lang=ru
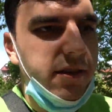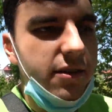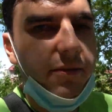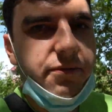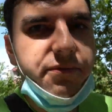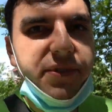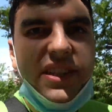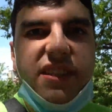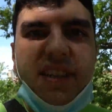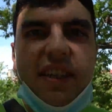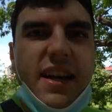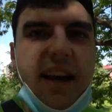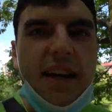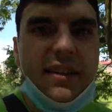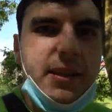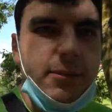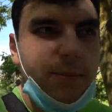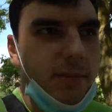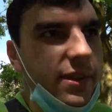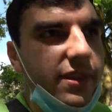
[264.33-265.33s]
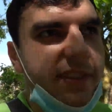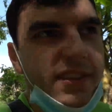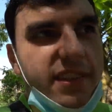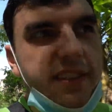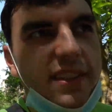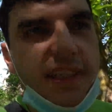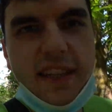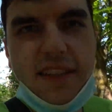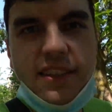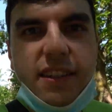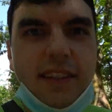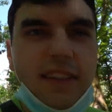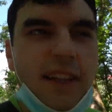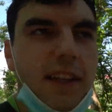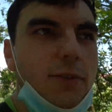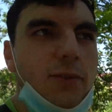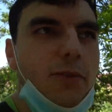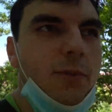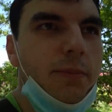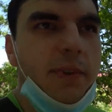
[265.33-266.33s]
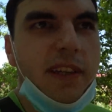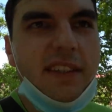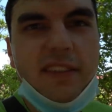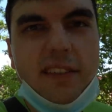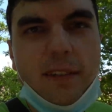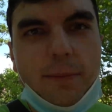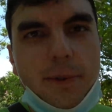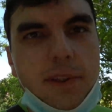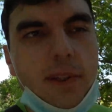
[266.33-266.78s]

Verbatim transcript: ветераном сидения на одном месте,